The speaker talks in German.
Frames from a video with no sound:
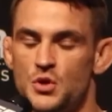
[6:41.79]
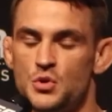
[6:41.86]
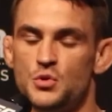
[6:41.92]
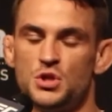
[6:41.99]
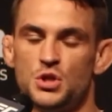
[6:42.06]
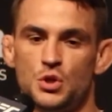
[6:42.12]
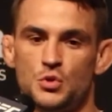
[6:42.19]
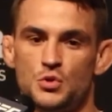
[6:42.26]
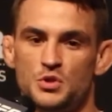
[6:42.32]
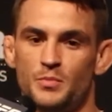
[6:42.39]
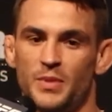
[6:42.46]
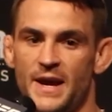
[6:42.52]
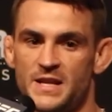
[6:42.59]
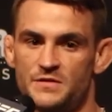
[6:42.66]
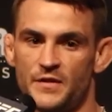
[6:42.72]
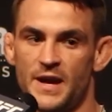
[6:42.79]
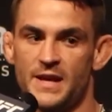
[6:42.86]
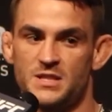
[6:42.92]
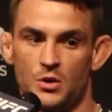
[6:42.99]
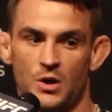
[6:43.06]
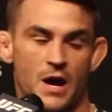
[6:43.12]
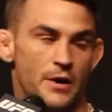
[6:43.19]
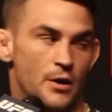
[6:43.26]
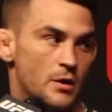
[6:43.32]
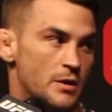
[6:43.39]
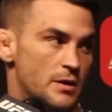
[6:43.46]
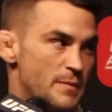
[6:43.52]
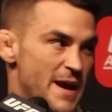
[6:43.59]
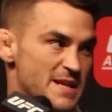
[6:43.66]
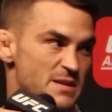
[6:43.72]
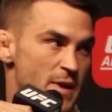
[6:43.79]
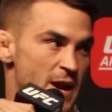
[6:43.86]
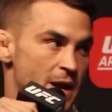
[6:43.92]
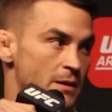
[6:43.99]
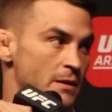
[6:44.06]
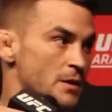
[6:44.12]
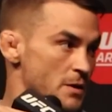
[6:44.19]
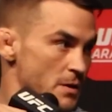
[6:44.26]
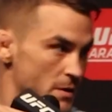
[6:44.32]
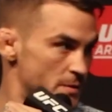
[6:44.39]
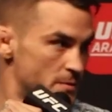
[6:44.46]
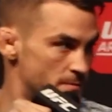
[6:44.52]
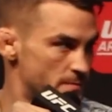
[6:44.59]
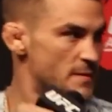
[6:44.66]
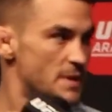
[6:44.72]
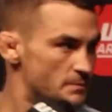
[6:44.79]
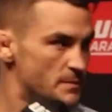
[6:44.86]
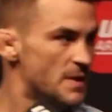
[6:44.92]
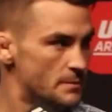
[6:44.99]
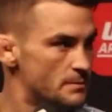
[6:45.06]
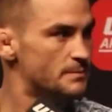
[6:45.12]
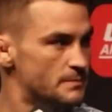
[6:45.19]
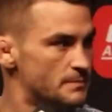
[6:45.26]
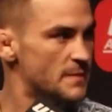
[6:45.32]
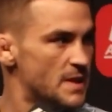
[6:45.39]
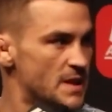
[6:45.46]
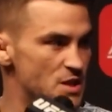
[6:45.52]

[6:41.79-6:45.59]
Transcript: hat auch ein bisschen den Schlagabtausch gemieden. Aber McGregor hat